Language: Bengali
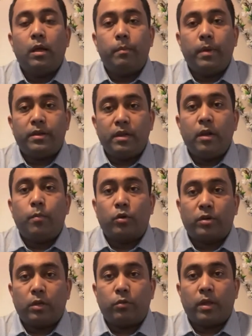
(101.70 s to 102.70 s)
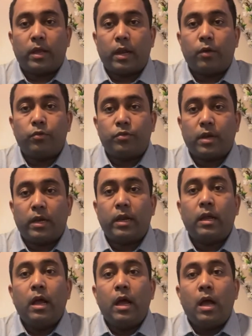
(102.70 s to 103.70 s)
বেশি নির্ভরশীল দুই হাজার একুশ সালের
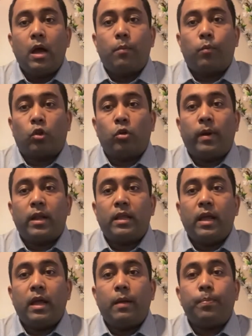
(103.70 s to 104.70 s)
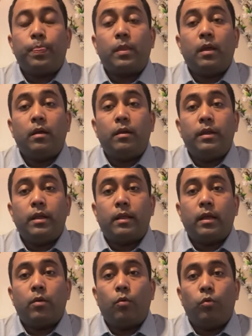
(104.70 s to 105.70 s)
প্রথমার্ধে
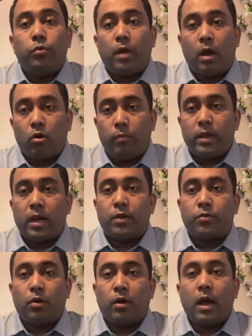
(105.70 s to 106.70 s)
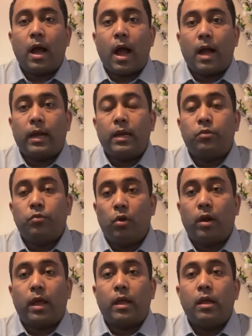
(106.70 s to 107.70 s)
নিজেদের উদ্ধার অভিযানের সংখ্যা আগের
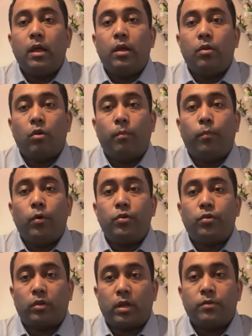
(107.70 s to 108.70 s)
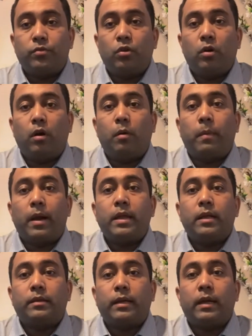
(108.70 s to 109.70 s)
তুলনায় নব্বই শতাংশ
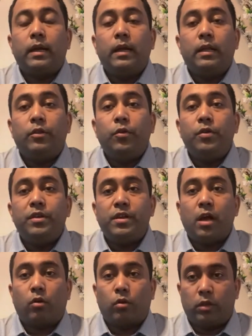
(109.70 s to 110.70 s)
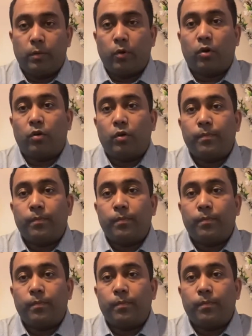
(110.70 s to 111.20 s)
বাড়িয়েছে তিউনিশিয়া কর্তৃপক্ষ